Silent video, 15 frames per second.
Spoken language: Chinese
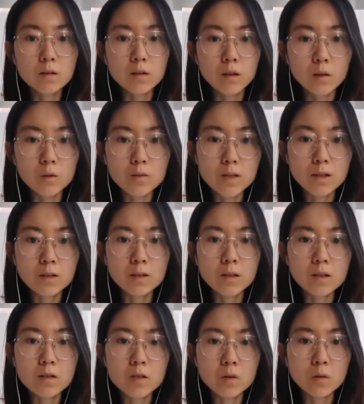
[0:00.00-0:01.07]
然后在
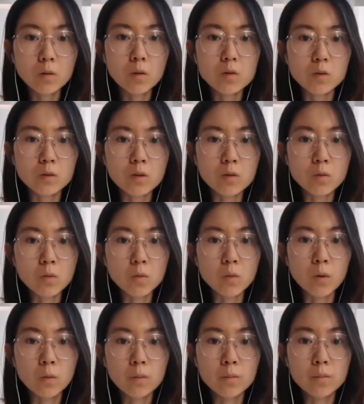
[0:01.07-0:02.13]
那个生活中的运
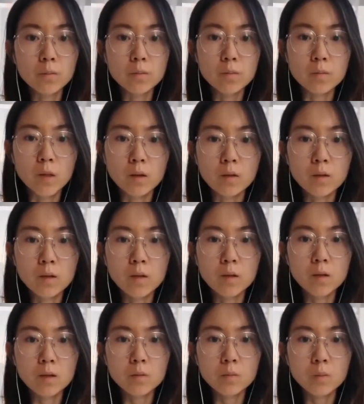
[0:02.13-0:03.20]
用，那
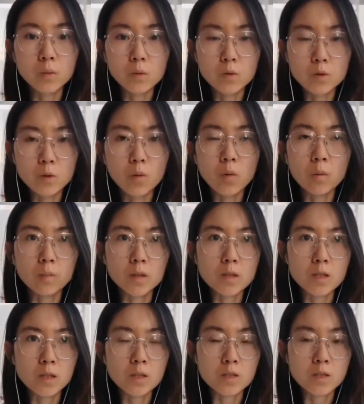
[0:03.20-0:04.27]
比如说我们的
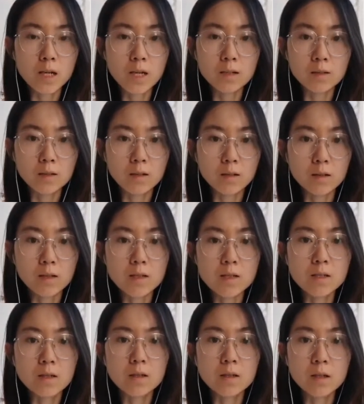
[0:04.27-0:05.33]
这个 Shakti 灵
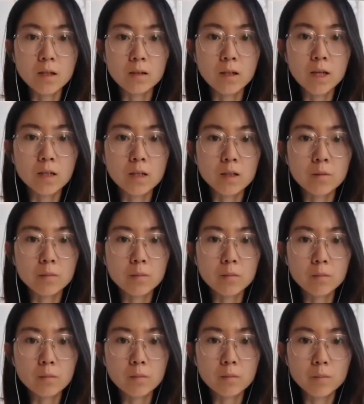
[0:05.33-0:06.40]
性的力量，它可以
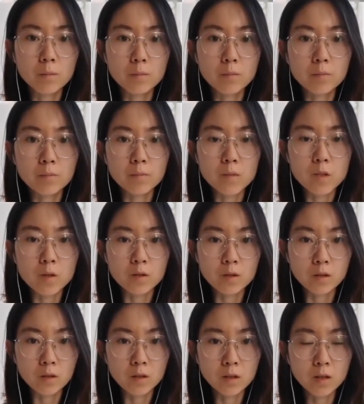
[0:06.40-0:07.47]
嗯这
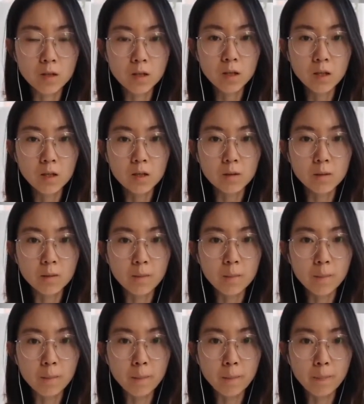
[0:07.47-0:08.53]
个
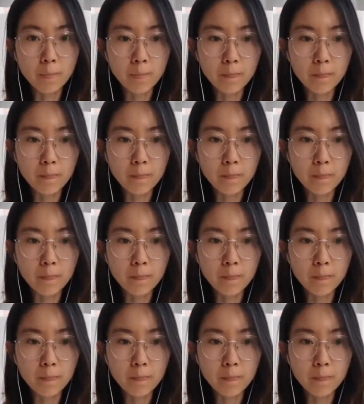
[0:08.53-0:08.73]
嗯